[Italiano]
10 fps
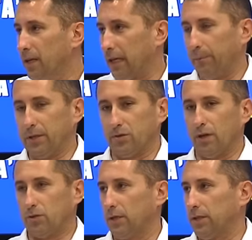capisco
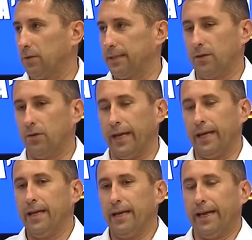la sua situazione,
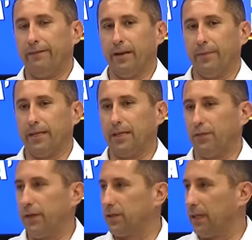è veramente
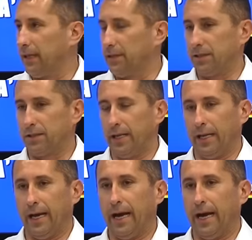difficile da gestire,